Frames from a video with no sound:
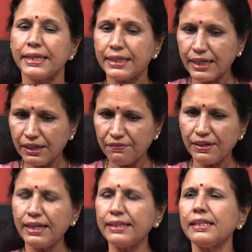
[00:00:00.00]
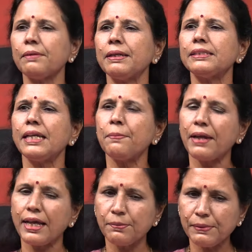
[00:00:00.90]
ఇక్కడ వీళ్ళిద్దరి మధ్య ఇప్పుడు
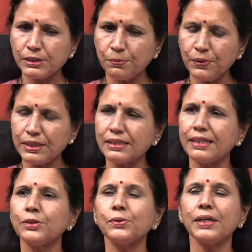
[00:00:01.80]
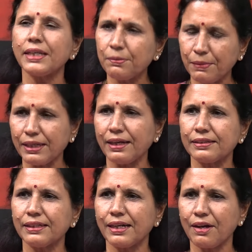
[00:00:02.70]
ఆధిపత్య పోరసలు ఎందుకు అనేది మనకు అర్థం